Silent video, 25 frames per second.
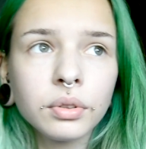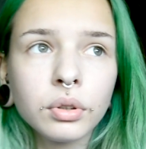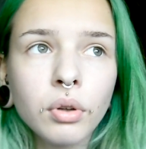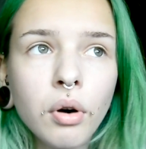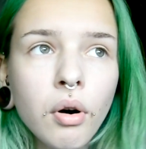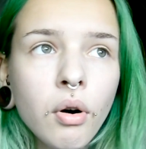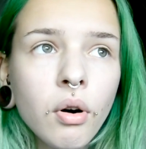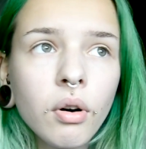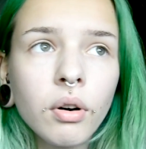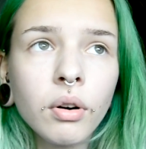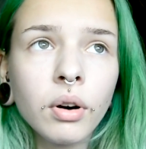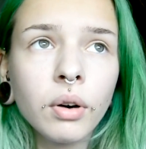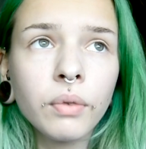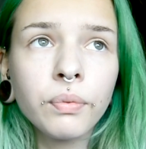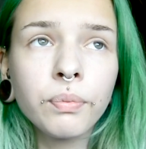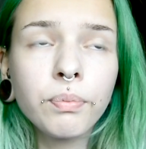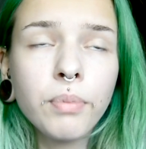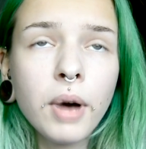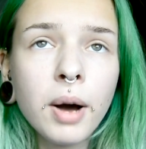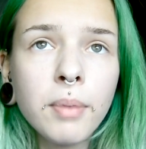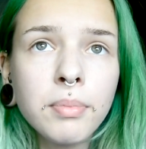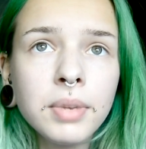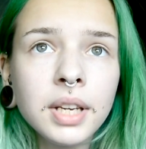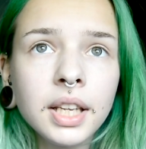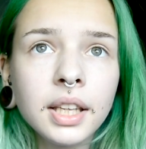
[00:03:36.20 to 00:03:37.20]
что э, в
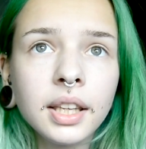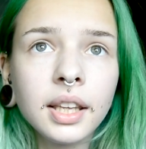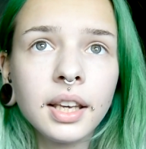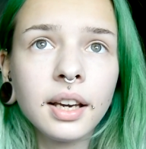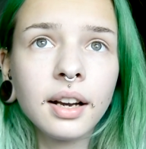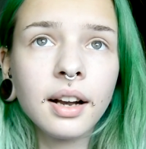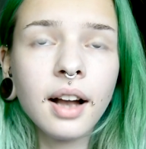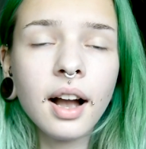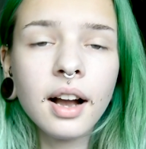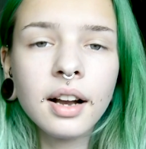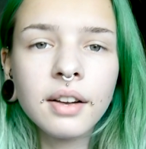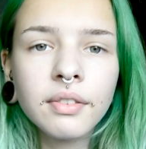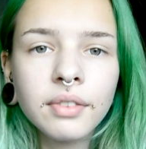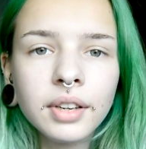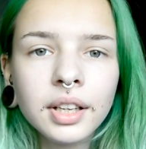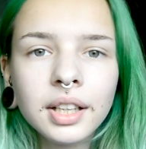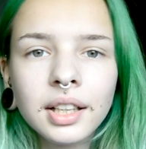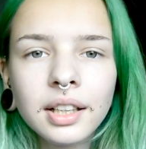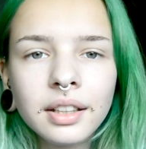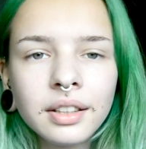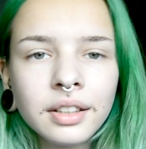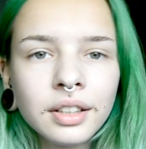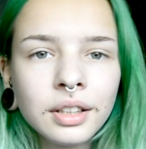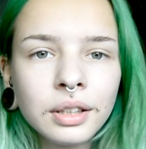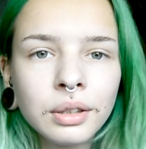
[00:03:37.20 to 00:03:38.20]
паблике «Как
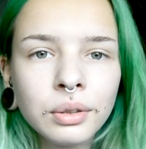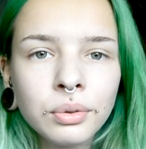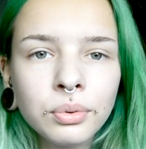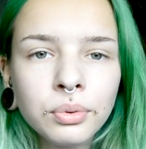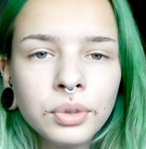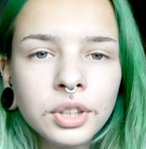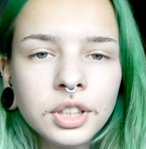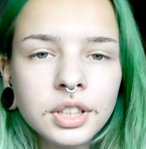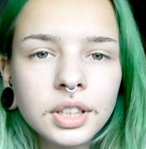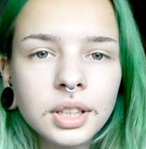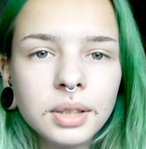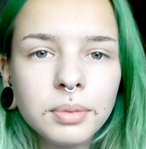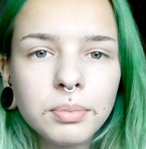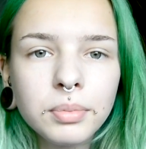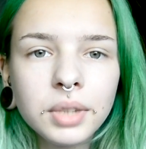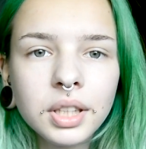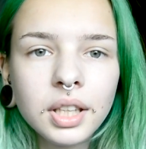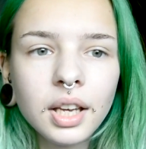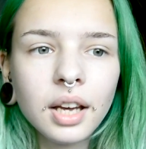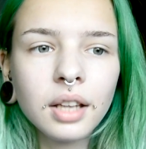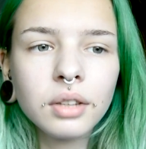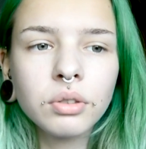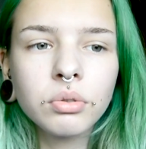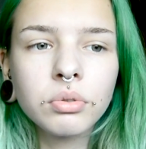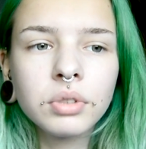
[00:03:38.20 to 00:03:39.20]
выглядят люди»
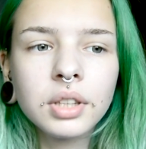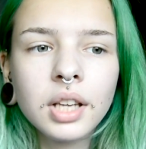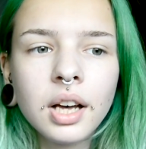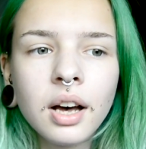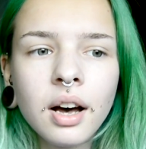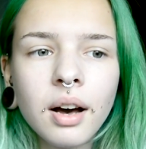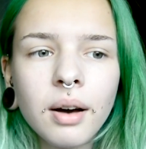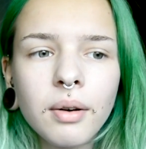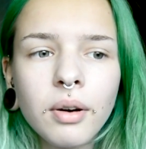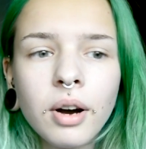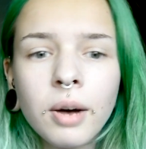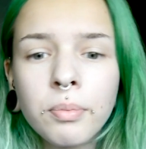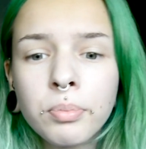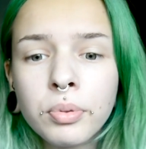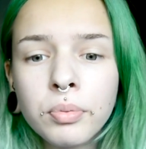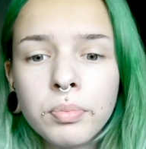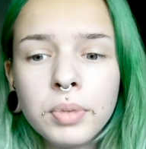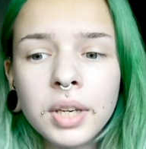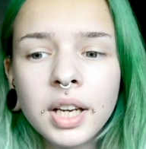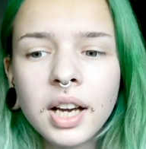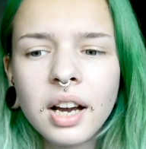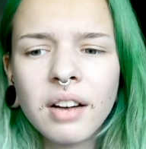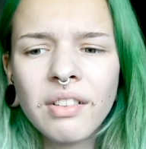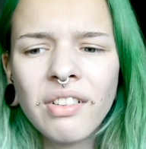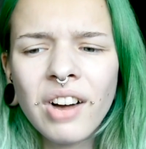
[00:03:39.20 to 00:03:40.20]
меня туда
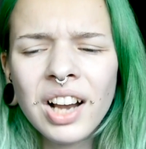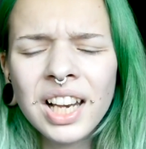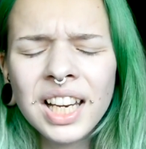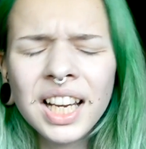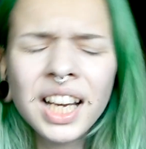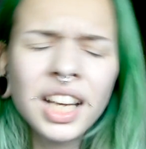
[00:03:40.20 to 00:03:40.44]
опубликовали.